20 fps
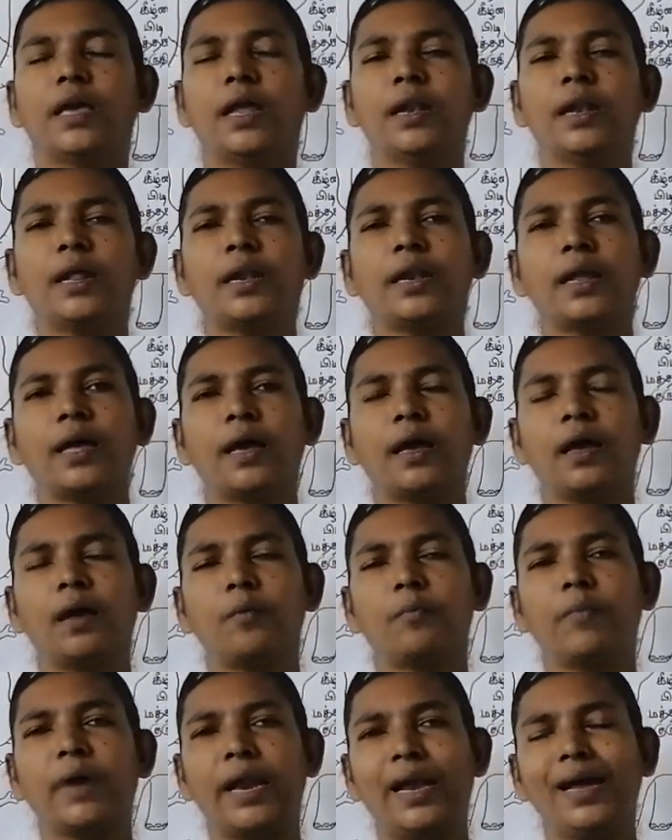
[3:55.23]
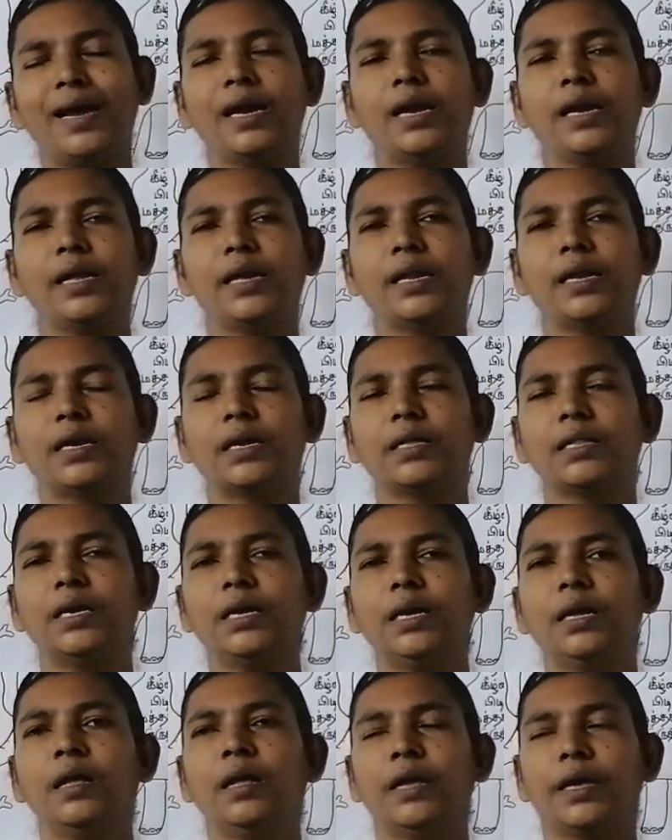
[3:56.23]
என்னென்ன மலைகள்
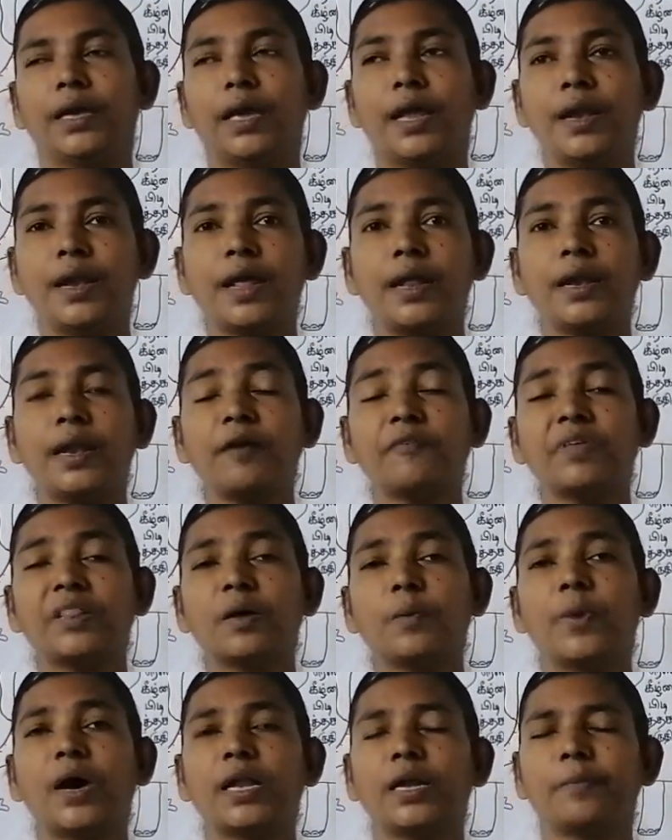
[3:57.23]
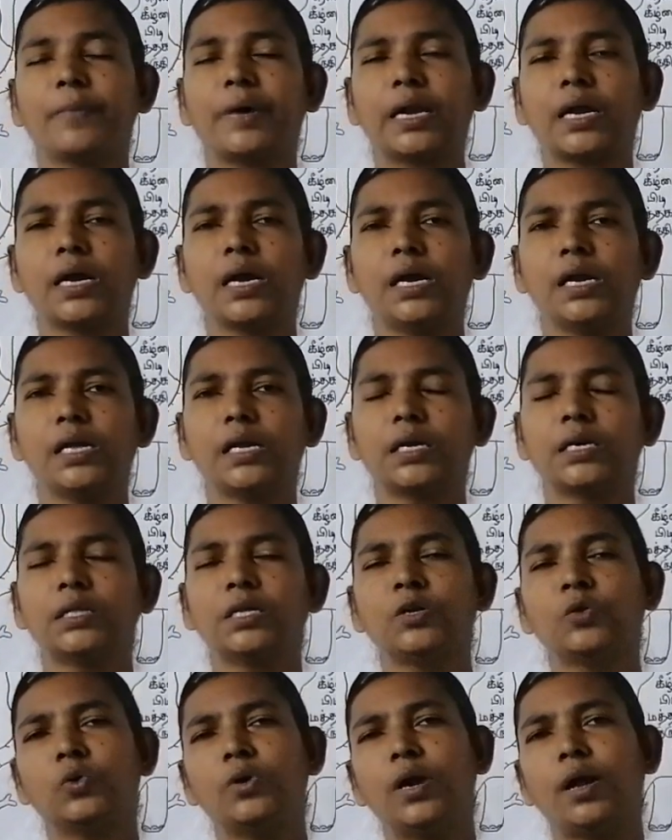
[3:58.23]
இருக்குது என்னென்ன விதமான மரங்கள்
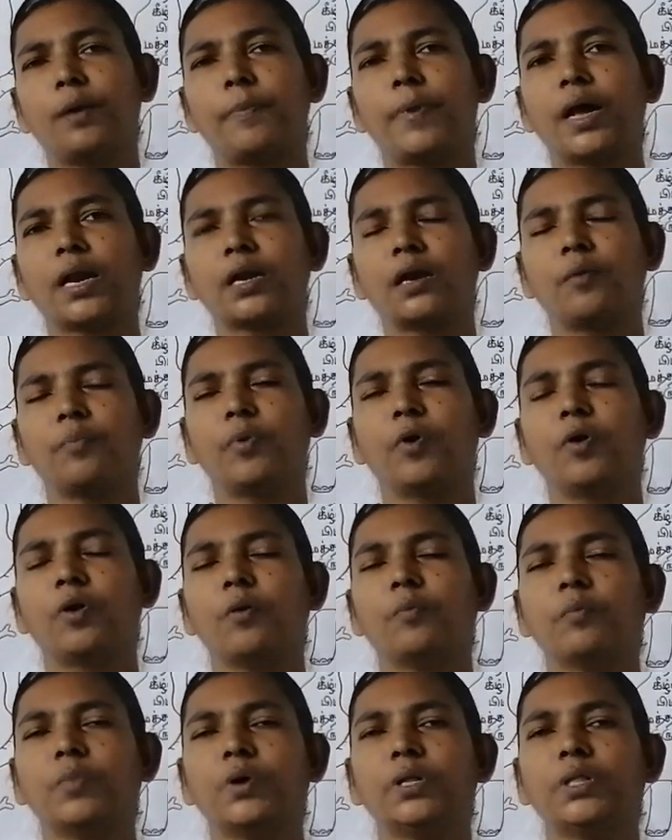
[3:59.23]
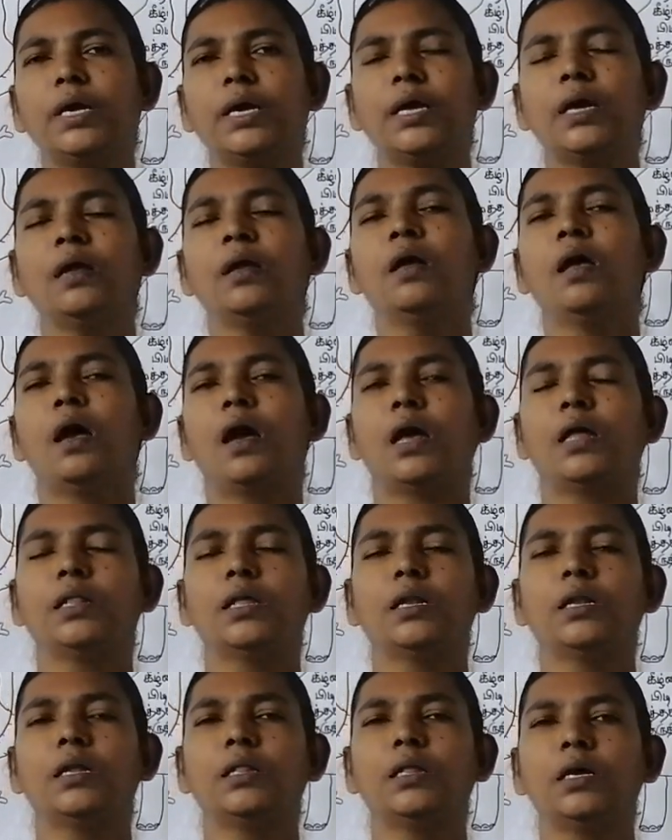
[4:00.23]
இருக்குதுன்னு உள்ள பார்க்க போகும்போது
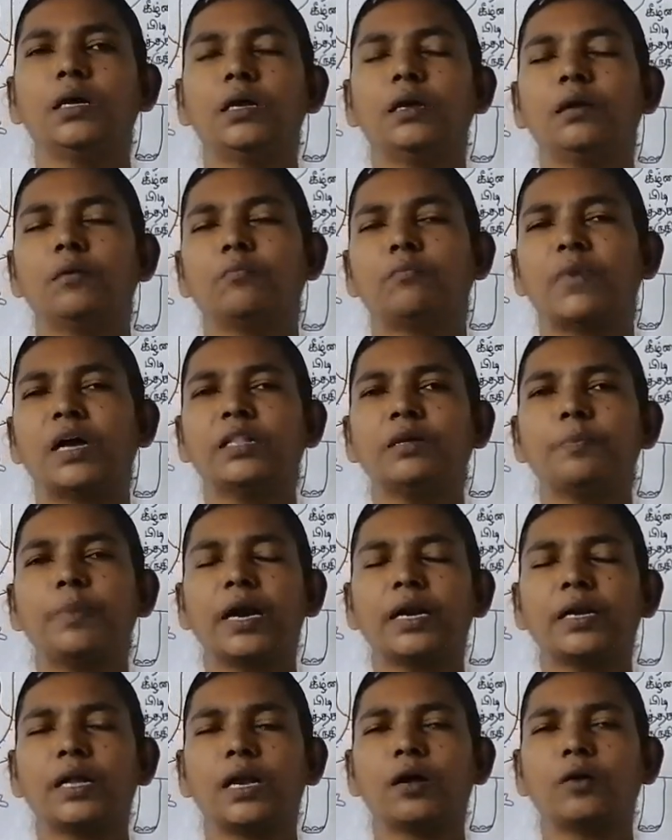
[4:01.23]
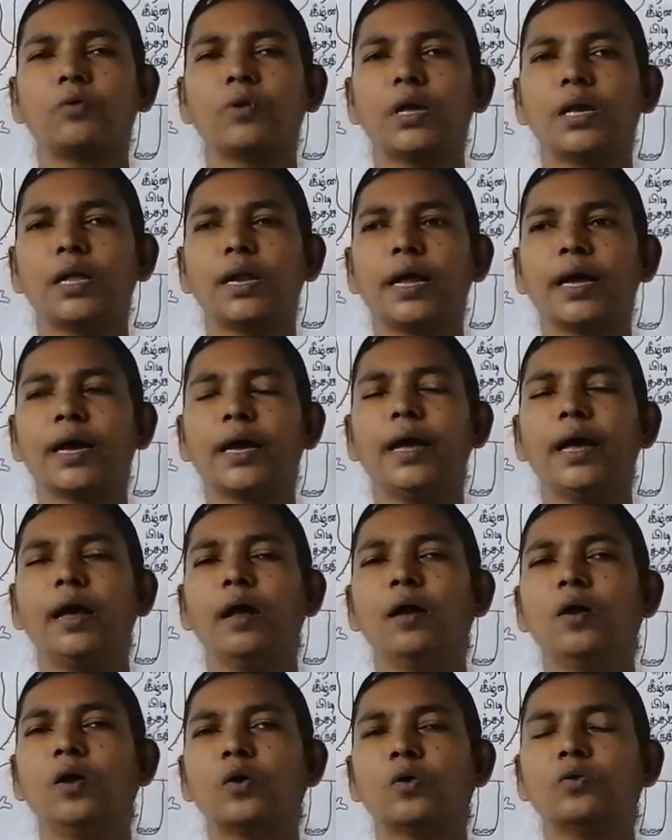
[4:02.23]
அது என்னது மது பாட்டில குடிக்கிறாங்க
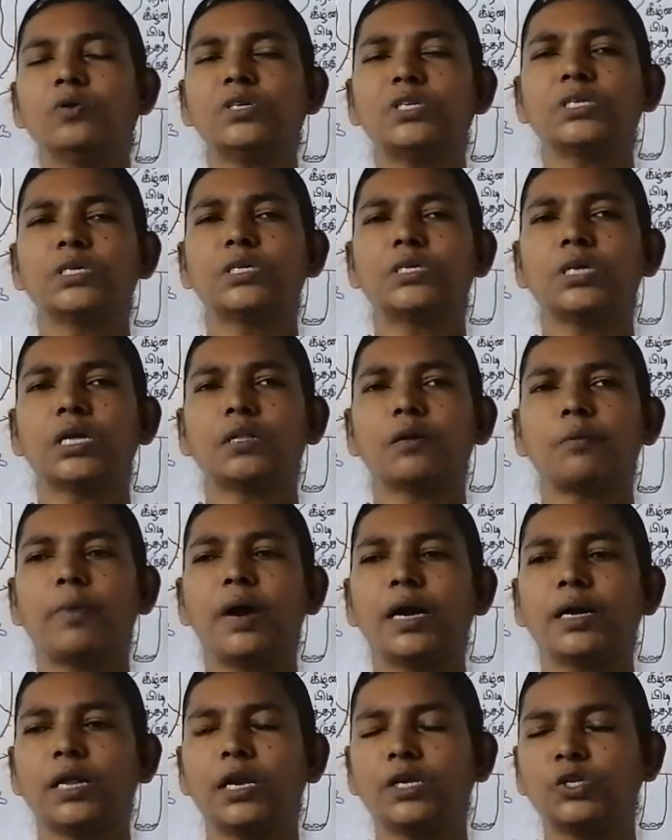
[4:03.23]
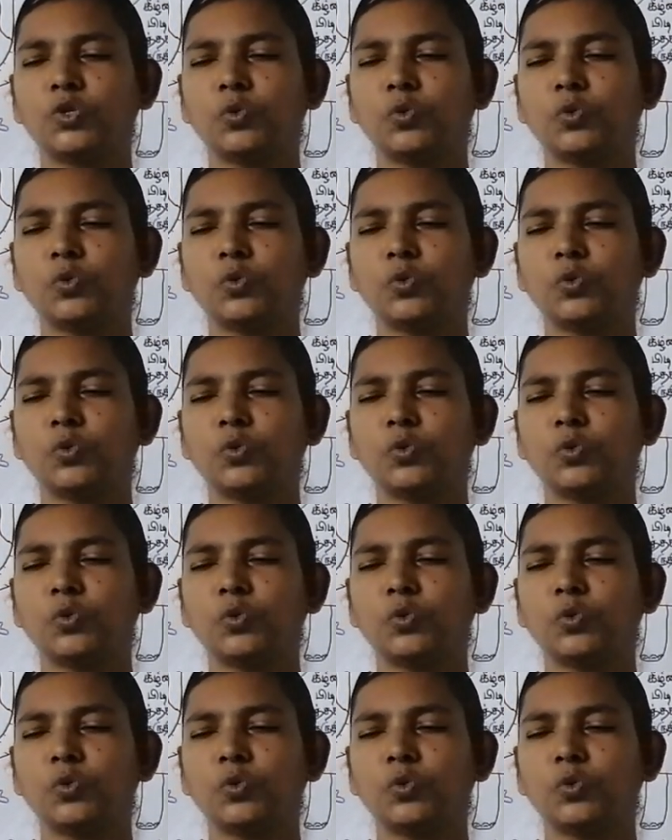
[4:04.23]
குடிச்சிட்டு அந்த பாட்டில